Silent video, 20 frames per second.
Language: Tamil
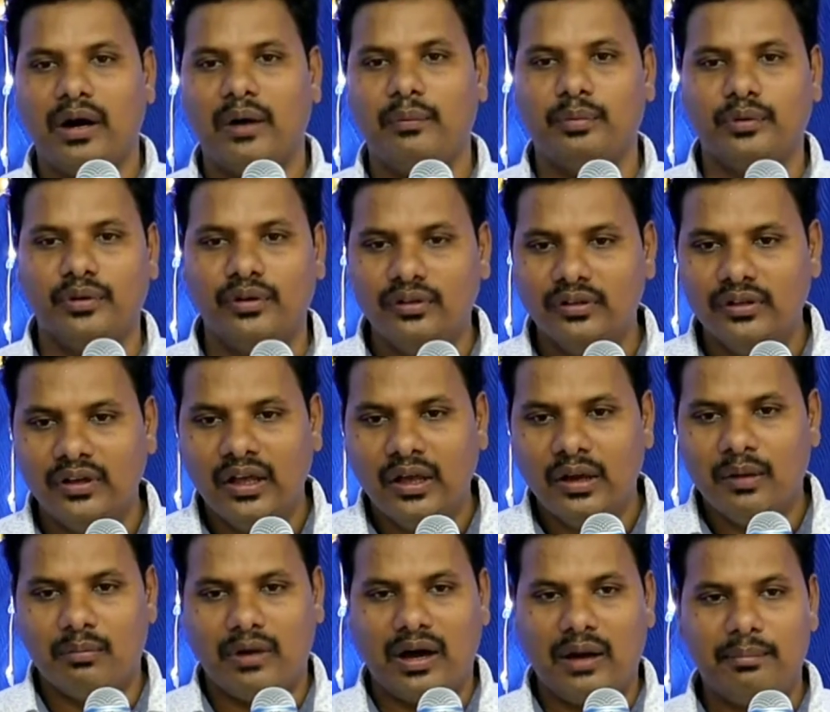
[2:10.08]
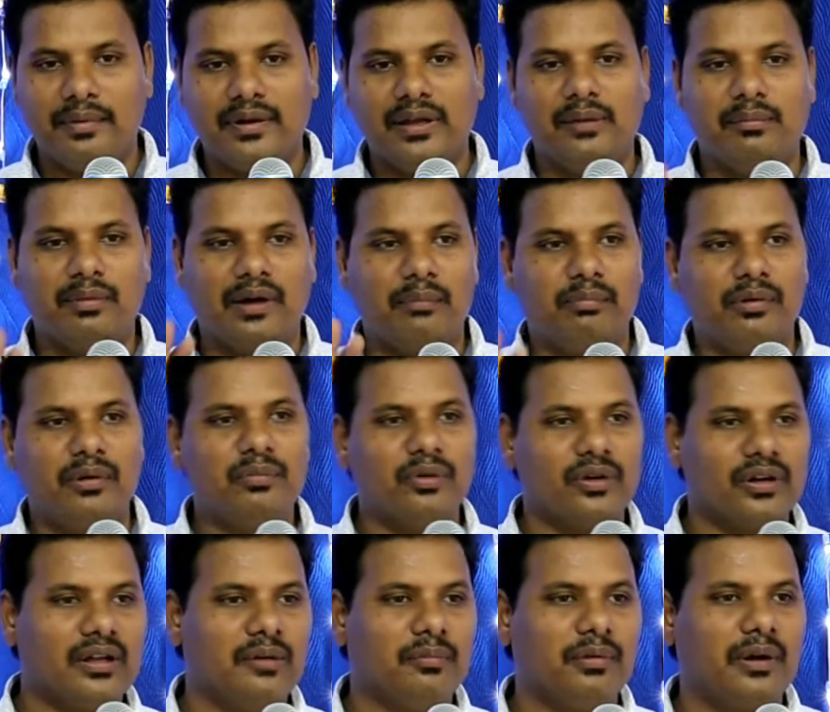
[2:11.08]
பார்ப்போம் மாப்பிள்ளையை பார்ப்போம்
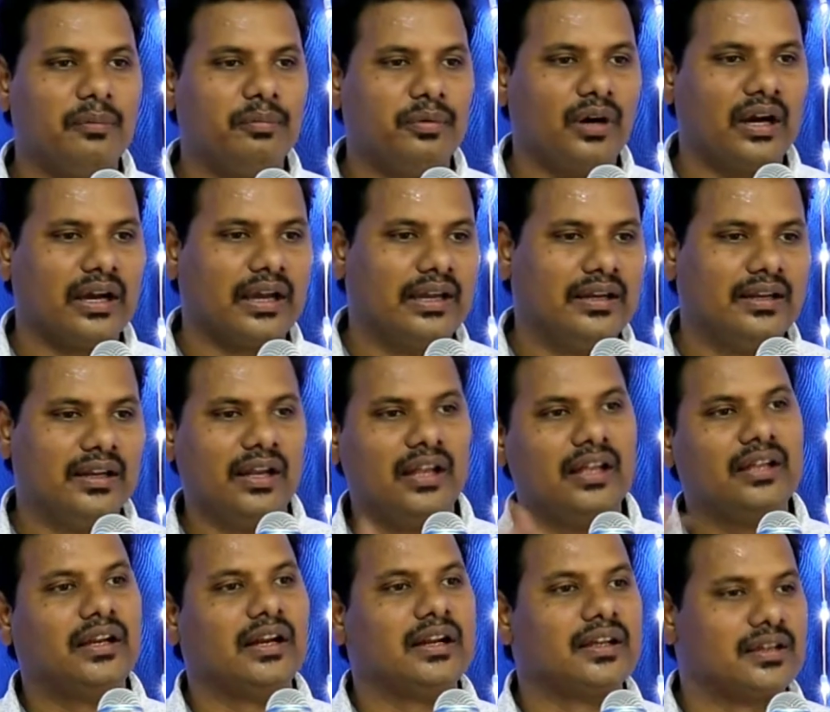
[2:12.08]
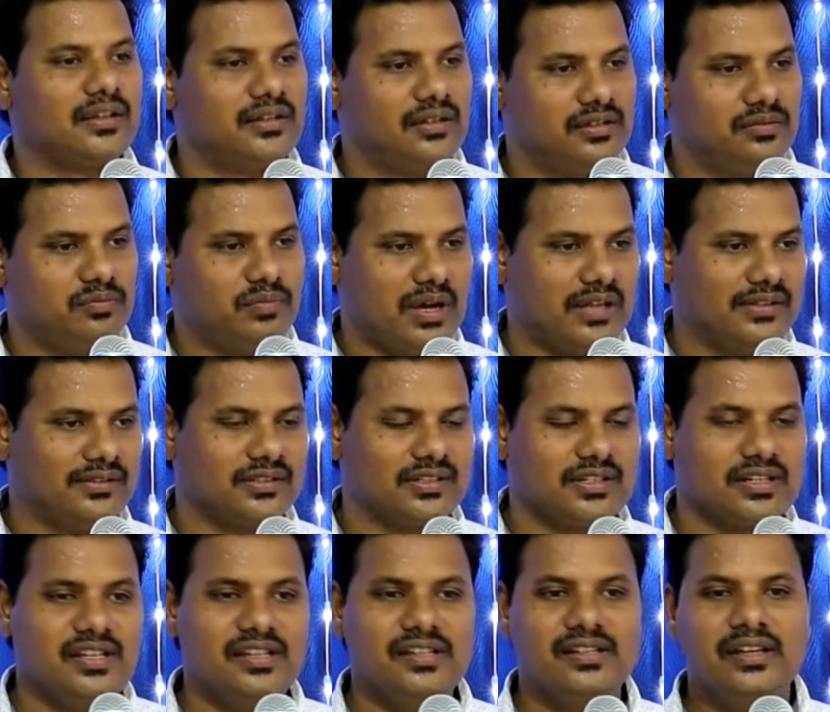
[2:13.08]
பொண்ணை பார்ப்போம் அங்கே என்னெல்லாம் நடக்குதுன்னு
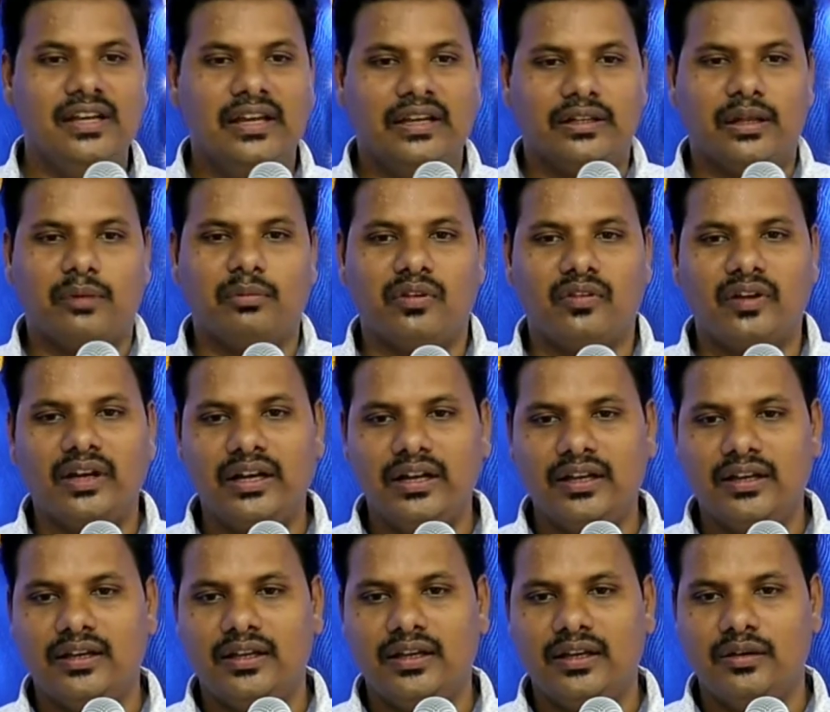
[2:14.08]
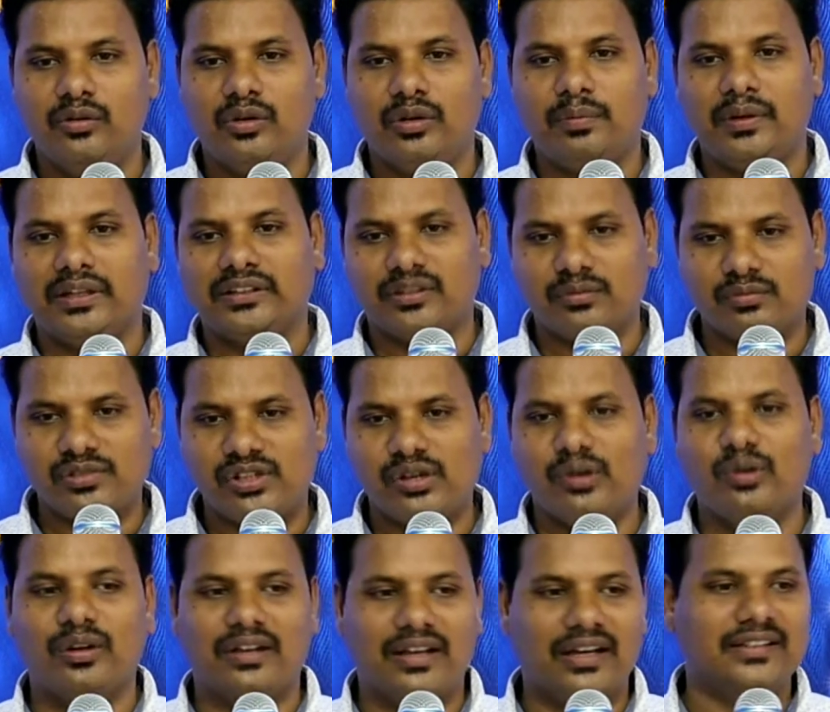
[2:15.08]
பார்த்துட்டு நம்ம வேலை என்ன ஒரு பத்து
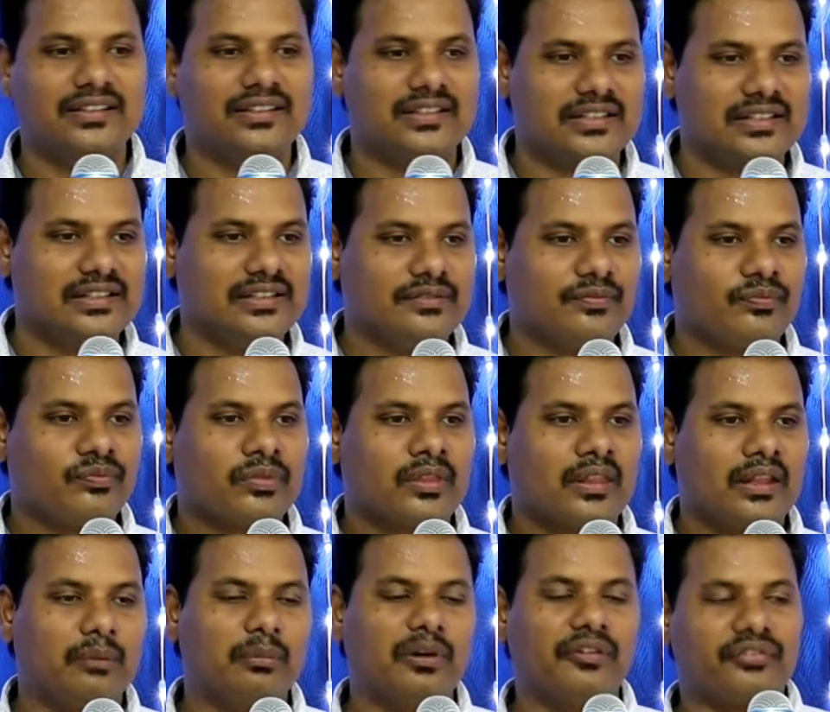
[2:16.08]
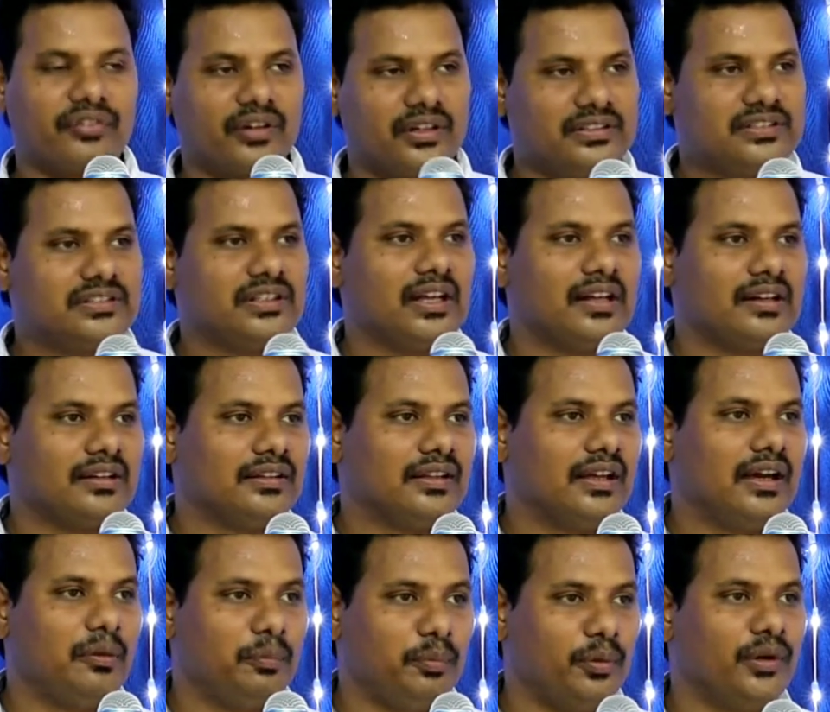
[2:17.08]
நிமிஷம் உட்காந்துட்டு நம்ம ஃப்ரெண்ட்ஸாக
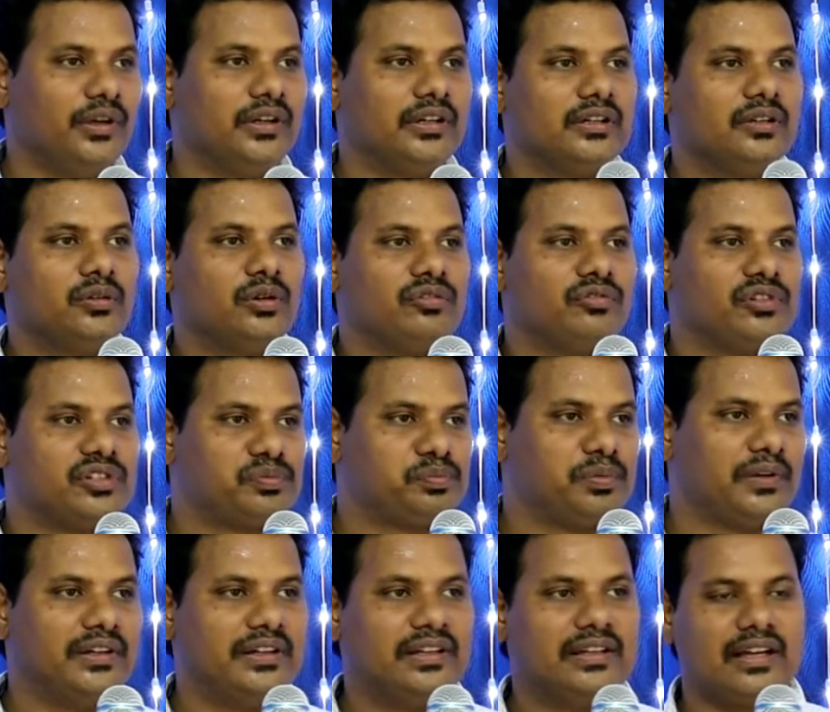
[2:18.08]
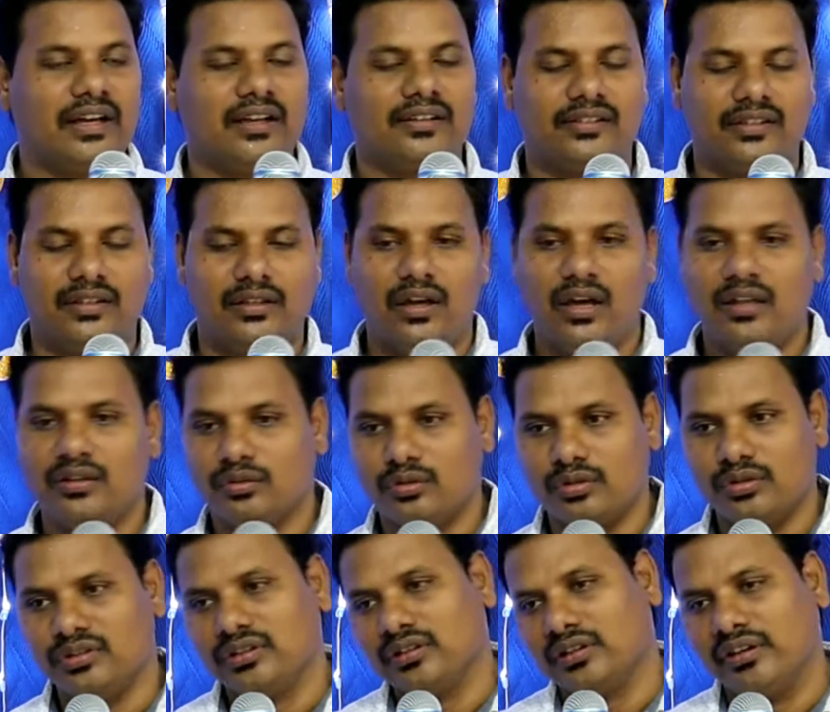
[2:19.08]
இருந்தால் போயிட்டு ஒரு விஷ் பண்ணி காசு ஏதாவது
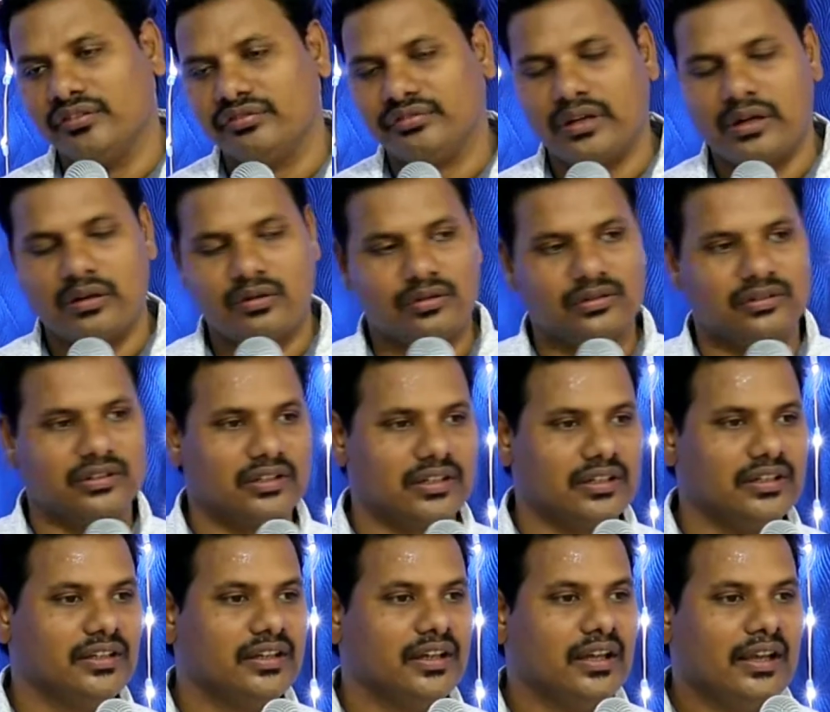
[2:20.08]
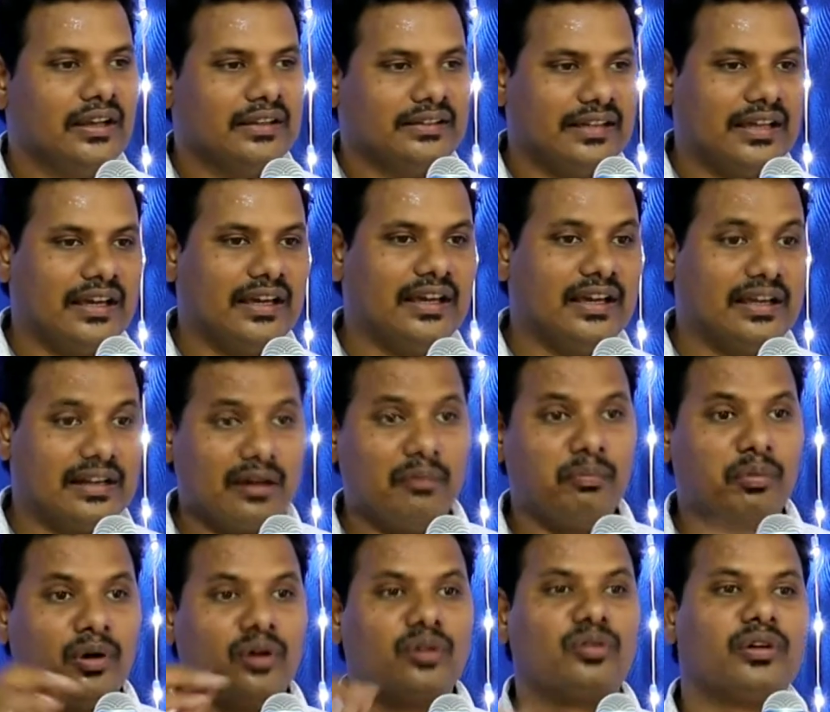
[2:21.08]
கொடுத்து கிஃப்ட்டை கொடுத்துட்டு நேராக
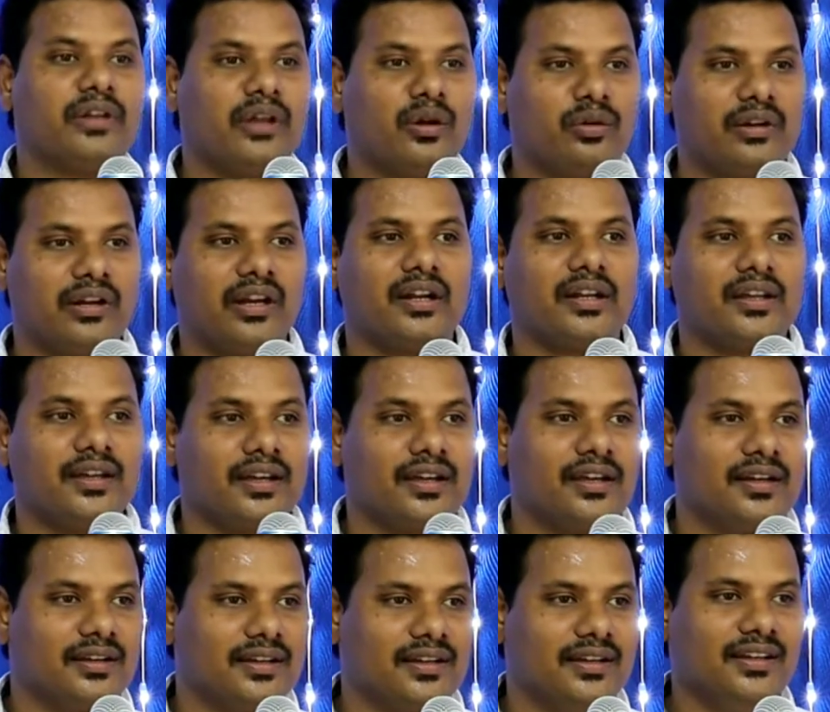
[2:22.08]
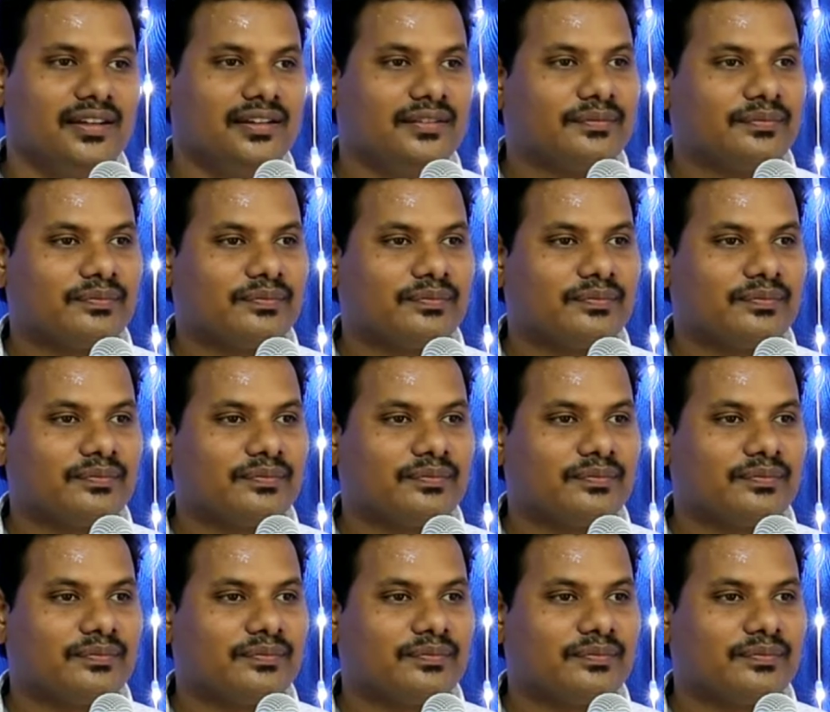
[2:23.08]
போகக்கூடிய ஒரு இடம் எங்கே இருக்குது